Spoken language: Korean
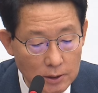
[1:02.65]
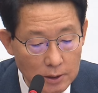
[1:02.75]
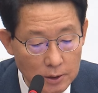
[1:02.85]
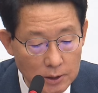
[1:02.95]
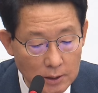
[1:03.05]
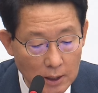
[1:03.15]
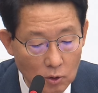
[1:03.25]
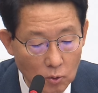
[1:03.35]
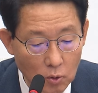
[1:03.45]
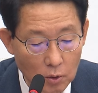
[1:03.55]
끌
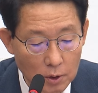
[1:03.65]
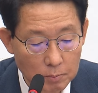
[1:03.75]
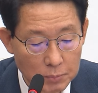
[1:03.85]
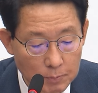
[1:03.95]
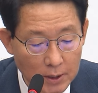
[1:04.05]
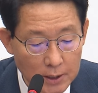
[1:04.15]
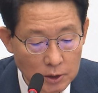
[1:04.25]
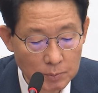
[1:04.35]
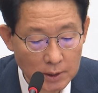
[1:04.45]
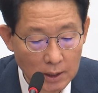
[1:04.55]
것인가라고
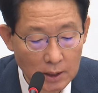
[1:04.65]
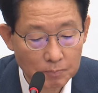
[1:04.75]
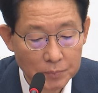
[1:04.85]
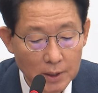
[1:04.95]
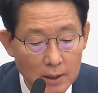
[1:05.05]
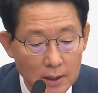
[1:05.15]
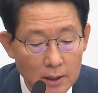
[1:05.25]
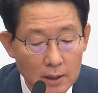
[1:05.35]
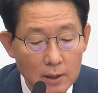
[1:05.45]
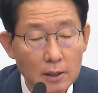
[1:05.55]
비판했습니다.
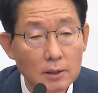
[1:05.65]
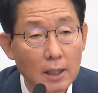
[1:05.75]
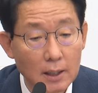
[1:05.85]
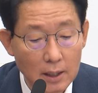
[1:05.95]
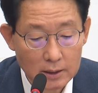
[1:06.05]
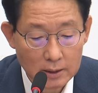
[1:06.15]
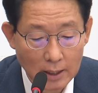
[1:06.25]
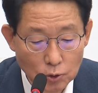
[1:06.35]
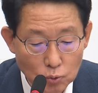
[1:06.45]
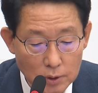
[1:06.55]
이러다가
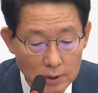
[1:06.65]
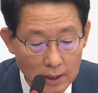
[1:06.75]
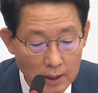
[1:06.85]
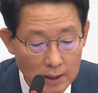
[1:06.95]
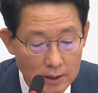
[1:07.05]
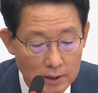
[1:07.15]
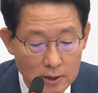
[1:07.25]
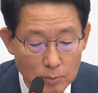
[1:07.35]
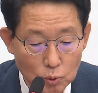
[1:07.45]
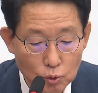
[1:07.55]
다 죽는다.
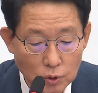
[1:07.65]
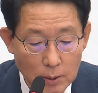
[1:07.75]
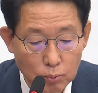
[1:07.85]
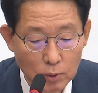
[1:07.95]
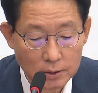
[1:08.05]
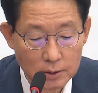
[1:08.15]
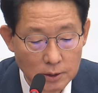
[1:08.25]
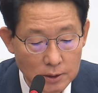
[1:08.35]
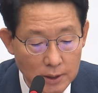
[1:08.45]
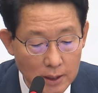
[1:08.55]
금투세
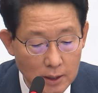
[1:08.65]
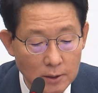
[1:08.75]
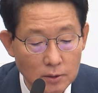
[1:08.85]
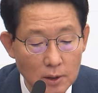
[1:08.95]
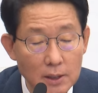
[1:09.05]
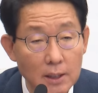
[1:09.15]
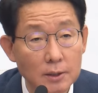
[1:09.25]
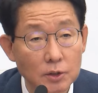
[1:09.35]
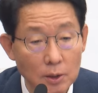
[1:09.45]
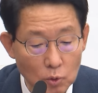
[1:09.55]
불확실성의
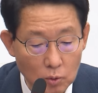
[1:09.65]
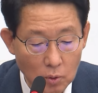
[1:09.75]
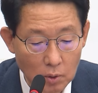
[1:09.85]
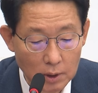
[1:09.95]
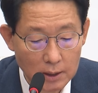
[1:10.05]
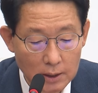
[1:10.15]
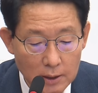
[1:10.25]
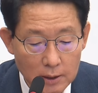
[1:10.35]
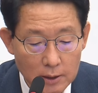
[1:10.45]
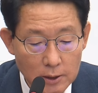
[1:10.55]
흔들리라는 제목으로
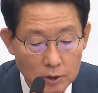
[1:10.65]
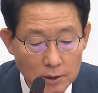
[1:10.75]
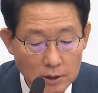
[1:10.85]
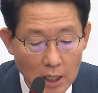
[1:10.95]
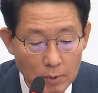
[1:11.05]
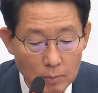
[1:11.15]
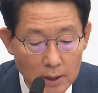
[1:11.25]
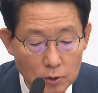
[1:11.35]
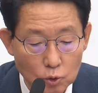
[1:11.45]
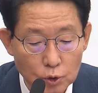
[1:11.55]

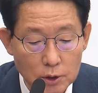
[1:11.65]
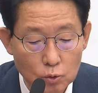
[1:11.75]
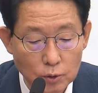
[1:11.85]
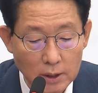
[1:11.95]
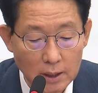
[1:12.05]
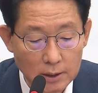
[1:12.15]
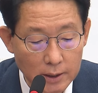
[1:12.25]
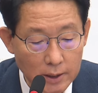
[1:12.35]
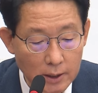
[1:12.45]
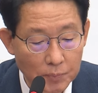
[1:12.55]
1,400만 주식
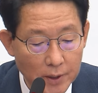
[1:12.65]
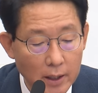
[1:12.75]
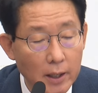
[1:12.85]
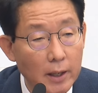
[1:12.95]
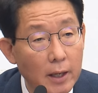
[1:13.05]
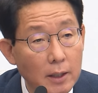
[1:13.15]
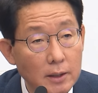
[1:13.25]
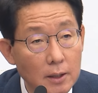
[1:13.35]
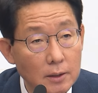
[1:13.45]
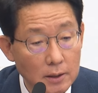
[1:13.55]
투자자들의 애가
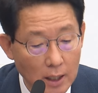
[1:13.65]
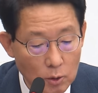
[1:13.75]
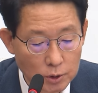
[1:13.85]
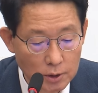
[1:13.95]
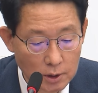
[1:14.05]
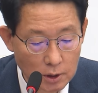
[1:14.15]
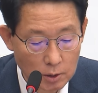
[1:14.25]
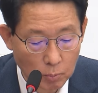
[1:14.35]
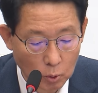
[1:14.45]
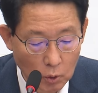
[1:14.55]
타는
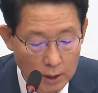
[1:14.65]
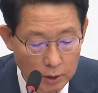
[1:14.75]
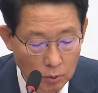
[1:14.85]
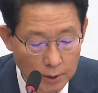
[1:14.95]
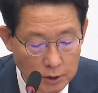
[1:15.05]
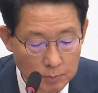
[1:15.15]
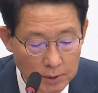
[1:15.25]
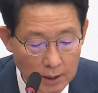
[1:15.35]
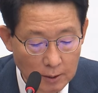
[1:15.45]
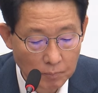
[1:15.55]
아우성을 보도하기도
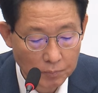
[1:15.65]
했습니다.